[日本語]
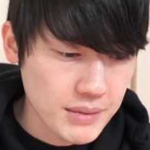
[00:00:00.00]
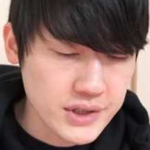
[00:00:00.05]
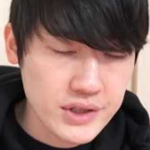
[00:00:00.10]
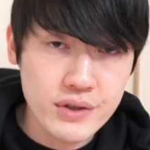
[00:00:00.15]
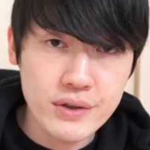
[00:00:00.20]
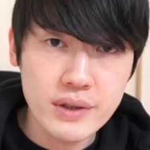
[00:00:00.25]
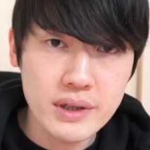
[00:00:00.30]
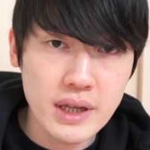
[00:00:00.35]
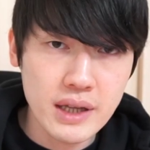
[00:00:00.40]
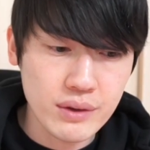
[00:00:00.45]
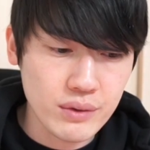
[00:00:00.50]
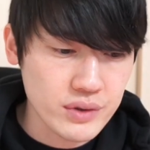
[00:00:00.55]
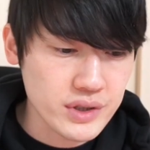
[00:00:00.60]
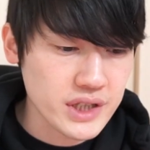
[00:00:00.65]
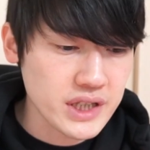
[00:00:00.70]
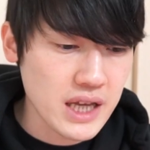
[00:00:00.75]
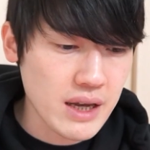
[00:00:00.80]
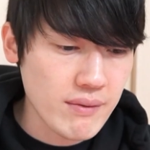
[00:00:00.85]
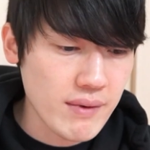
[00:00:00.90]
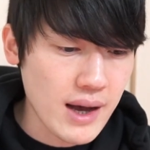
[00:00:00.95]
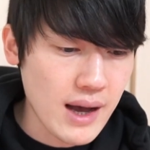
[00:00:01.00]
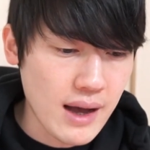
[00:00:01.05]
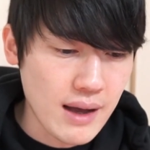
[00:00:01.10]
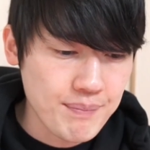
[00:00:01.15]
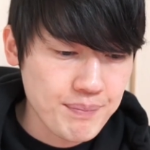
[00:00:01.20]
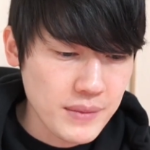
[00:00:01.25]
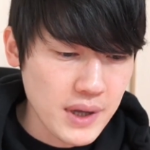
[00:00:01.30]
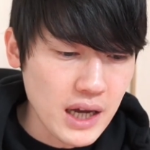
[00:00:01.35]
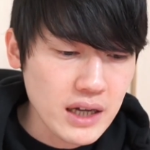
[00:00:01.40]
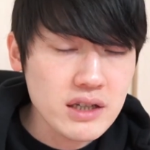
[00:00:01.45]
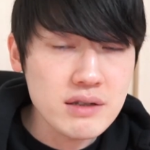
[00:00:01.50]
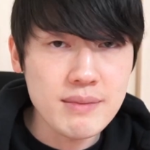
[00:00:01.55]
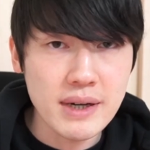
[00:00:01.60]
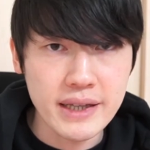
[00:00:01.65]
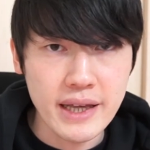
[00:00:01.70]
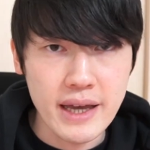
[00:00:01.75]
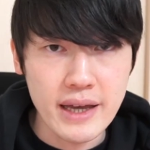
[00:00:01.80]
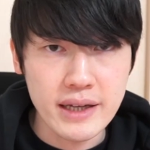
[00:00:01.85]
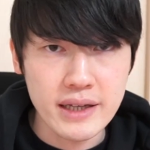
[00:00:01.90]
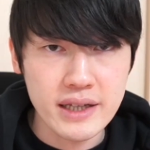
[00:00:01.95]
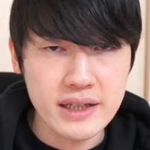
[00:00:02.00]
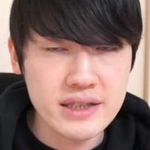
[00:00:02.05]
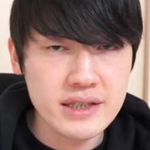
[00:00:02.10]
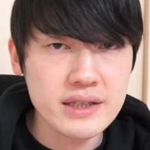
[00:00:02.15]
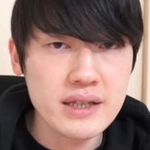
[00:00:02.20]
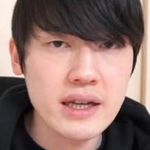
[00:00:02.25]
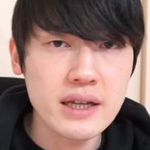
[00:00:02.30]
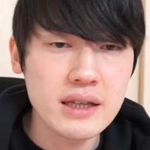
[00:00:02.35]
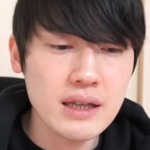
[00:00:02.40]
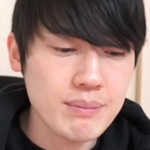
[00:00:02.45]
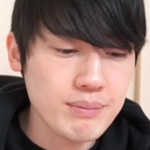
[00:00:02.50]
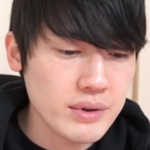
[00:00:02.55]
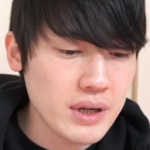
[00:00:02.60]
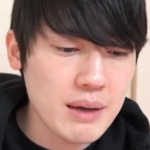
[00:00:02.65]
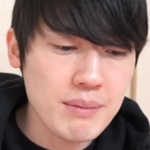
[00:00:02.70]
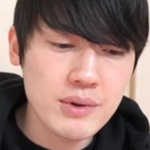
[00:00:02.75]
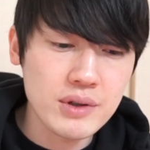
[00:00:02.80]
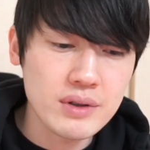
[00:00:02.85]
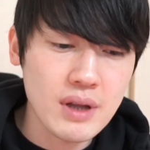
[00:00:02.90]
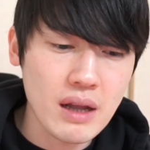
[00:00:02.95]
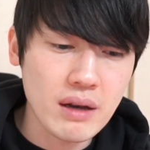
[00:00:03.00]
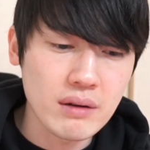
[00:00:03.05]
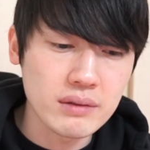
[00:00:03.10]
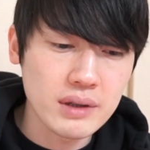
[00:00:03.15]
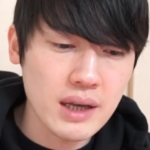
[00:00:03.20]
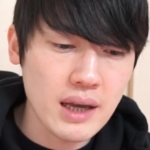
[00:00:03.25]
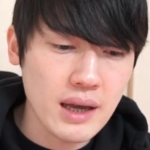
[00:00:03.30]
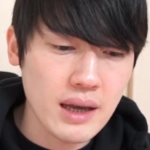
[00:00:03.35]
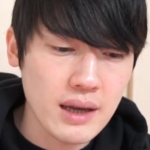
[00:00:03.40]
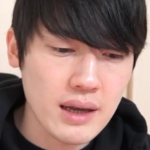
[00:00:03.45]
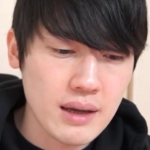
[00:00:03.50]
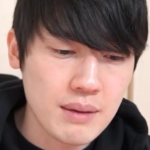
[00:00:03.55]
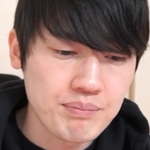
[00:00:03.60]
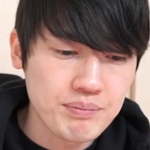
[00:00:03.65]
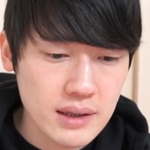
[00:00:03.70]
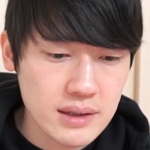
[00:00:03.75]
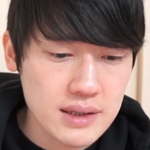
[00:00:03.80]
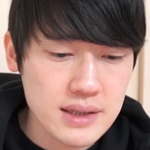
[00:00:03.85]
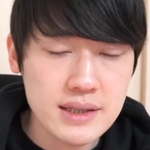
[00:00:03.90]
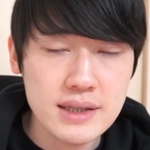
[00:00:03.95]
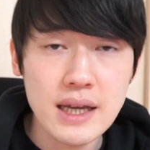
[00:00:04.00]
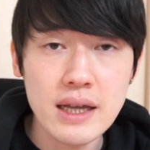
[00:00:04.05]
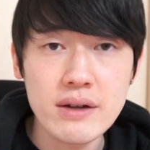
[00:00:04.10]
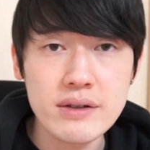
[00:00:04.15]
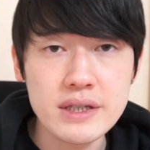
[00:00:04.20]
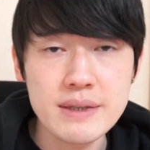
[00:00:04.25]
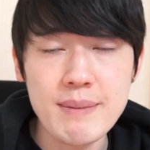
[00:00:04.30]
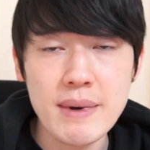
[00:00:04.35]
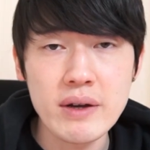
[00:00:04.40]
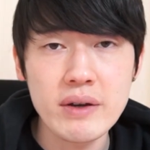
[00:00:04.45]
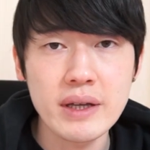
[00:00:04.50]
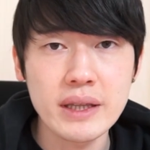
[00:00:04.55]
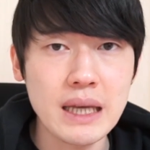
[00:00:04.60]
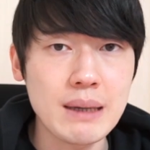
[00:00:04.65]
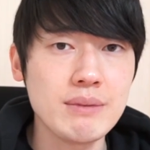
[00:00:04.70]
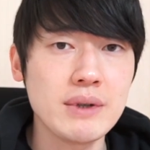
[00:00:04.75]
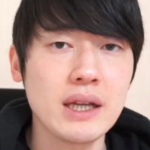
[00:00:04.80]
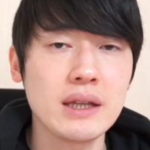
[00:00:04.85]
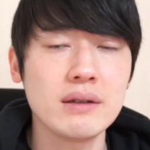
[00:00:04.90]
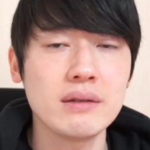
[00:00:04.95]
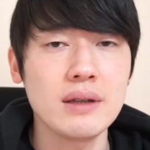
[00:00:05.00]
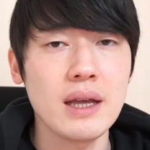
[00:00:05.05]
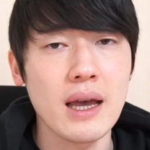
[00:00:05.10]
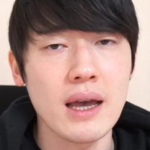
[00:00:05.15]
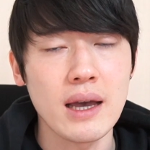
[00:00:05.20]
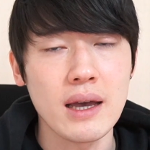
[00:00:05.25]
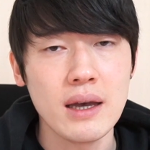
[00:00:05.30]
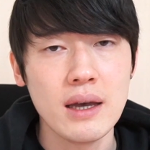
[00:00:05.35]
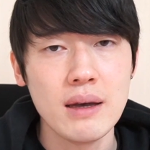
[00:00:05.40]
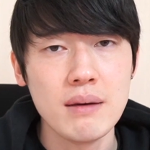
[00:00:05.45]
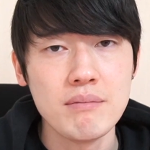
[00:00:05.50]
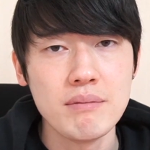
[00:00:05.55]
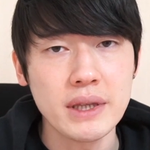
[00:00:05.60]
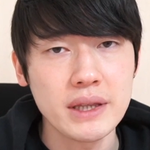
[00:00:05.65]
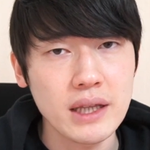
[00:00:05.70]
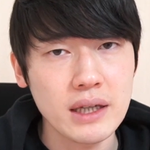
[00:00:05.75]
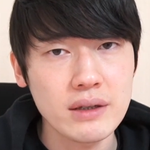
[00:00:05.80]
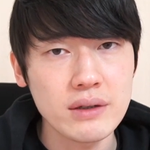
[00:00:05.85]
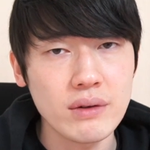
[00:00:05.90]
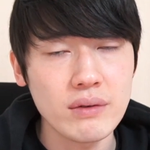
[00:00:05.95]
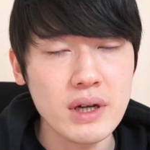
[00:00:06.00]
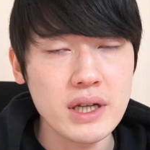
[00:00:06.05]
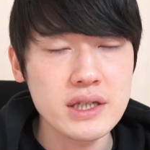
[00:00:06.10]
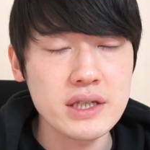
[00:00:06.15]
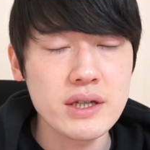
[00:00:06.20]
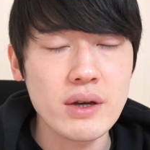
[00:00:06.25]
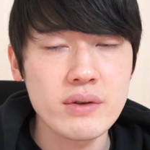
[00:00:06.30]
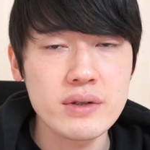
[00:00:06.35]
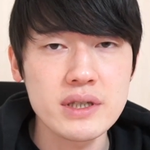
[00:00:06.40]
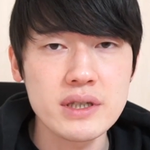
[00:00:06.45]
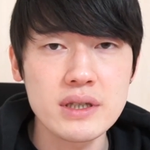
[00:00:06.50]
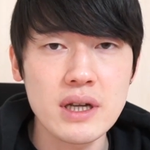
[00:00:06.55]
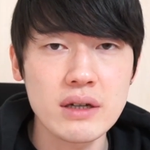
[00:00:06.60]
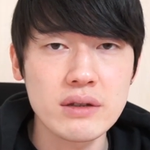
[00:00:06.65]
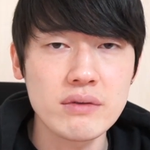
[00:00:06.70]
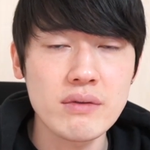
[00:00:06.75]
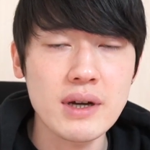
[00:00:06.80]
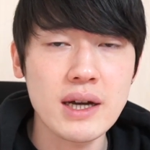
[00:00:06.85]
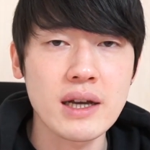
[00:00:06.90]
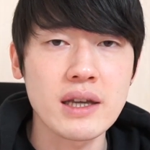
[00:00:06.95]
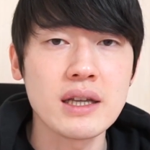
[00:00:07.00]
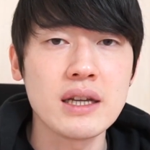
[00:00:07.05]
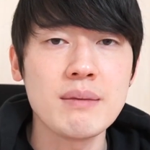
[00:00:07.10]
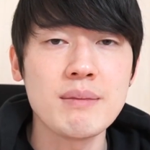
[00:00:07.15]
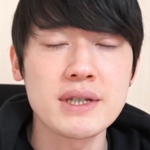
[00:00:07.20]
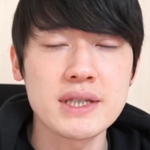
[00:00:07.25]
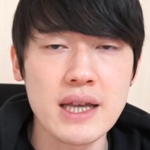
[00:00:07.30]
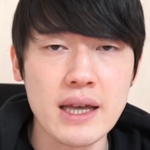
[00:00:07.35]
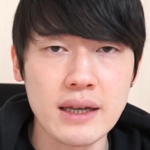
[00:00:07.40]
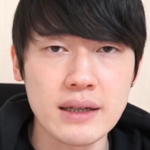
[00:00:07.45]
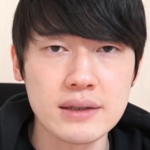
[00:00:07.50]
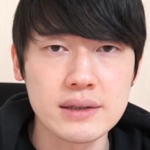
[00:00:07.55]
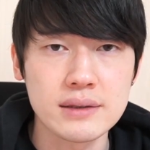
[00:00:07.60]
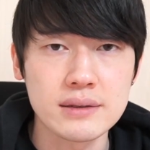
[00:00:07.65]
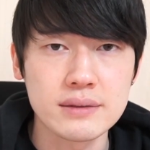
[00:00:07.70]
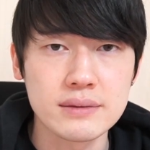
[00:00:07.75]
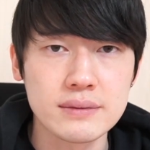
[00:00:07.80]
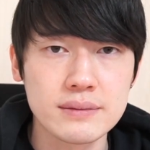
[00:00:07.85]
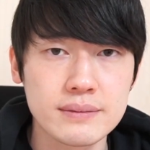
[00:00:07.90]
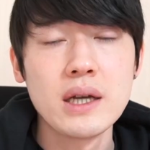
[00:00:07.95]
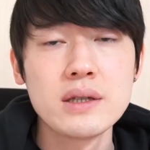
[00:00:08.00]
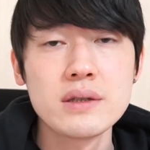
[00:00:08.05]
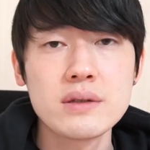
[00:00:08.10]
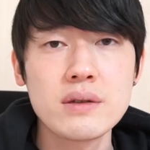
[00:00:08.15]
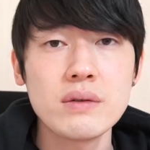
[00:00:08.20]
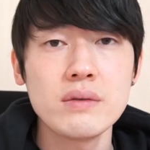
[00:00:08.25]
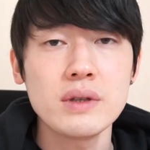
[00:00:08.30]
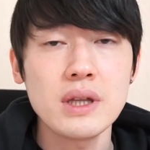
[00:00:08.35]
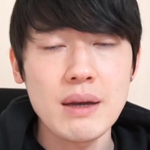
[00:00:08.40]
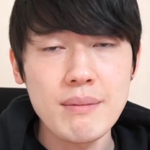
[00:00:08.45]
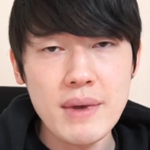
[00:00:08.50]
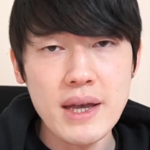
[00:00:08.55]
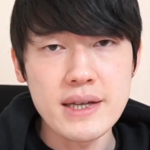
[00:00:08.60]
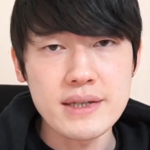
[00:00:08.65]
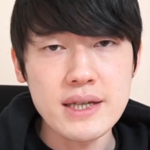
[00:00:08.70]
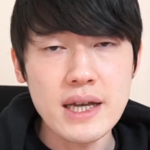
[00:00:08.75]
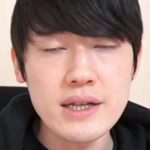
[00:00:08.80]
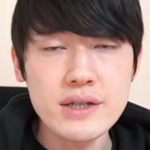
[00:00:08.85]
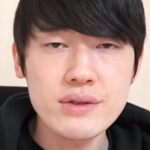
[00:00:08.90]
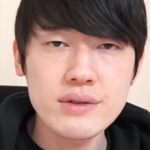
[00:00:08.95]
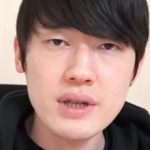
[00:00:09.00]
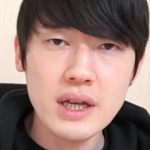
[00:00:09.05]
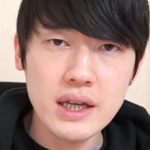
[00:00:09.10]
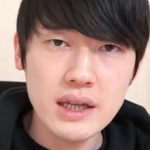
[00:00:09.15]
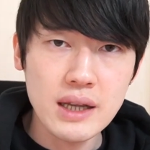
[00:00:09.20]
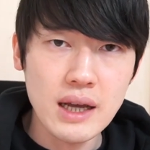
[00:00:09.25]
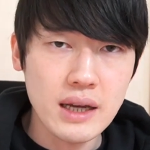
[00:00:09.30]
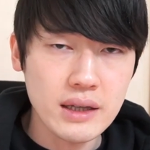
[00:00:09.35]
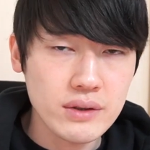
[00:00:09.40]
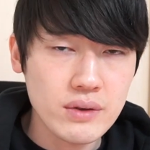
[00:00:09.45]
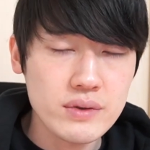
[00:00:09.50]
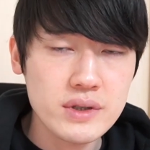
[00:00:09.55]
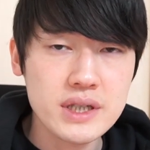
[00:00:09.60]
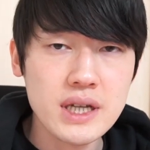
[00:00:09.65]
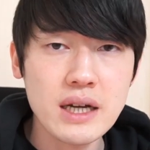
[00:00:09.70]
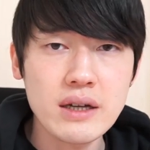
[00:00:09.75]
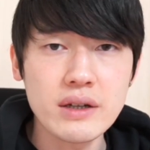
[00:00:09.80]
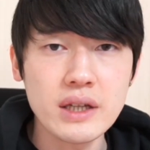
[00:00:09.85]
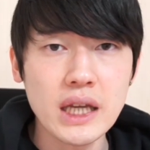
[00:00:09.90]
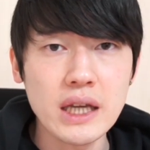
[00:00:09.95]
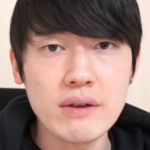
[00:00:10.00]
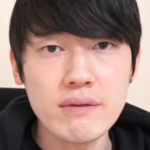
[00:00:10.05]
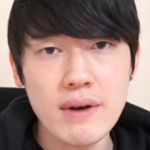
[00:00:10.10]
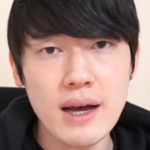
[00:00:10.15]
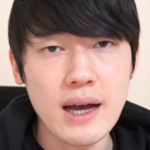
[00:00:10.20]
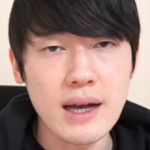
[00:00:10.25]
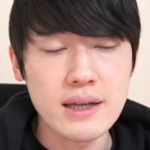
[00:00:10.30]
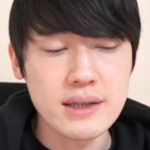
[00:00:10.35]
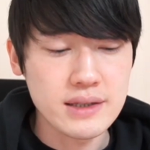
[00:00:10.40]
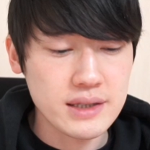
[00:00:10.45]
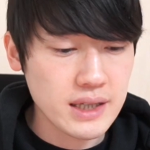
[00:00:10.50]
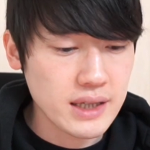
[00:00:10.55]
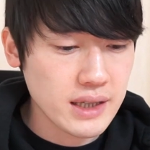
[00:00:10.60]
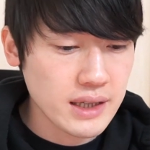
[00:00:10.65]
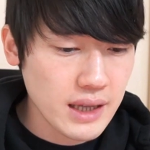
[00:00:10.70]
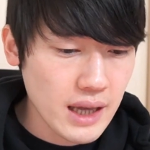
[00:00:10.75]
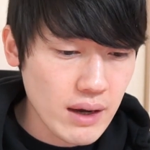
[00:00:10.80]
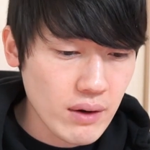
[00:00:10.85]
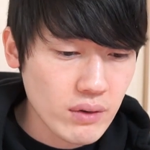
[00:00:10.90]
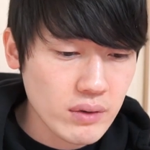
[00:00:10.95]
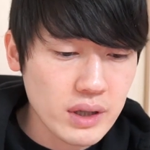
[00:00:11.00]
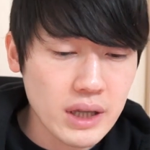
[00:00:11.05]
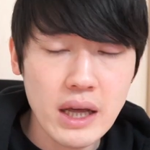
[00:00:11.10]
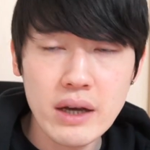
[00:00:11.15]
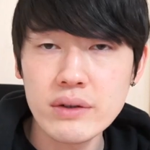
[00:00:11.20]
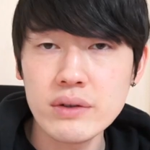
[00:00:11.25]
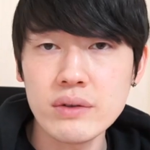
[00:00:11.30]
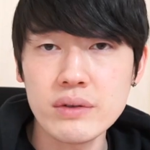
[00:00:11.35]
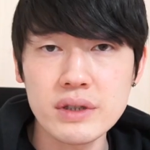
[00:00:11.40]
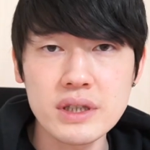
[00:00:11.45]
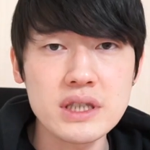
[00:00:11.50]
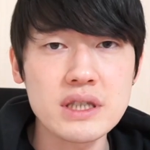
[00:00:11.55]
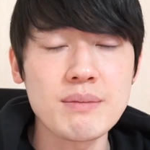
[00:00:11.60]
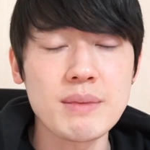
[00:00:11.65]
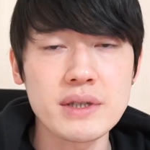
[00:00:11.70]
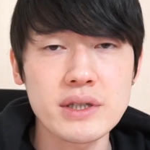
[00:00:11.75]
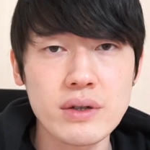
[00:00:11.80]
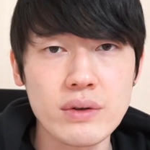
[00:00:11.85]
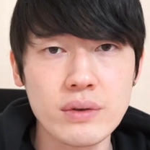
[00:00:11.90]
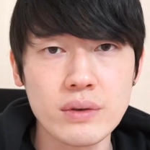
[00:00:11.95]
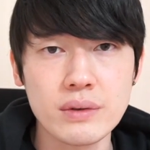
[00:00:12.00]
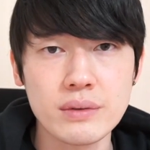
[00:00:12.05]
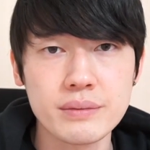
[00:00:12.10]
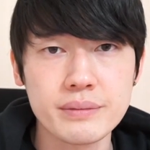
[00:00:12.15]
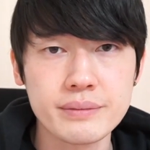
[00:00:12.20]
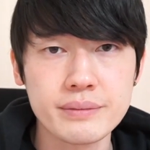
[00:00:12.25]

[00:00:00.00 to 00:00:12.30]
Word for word: 注意点としては、あくまで疑似的なプレビューなので、実際のスマホやタブレットで全く同じ表示になるとは限りません。そのため最終的な表示確認は実機で行うようにしましょう。